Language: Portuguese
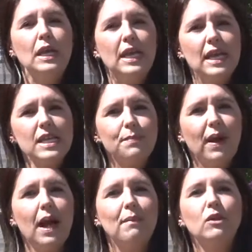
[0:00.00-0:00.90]
E esse
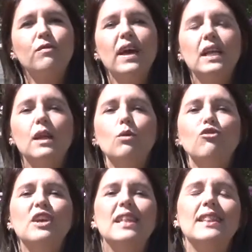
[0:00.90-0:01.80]
pagamento vai até o
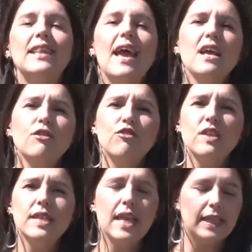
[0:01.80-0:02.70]
dia 10
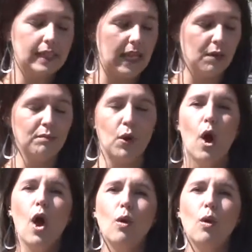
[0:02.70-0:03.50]
de setembro.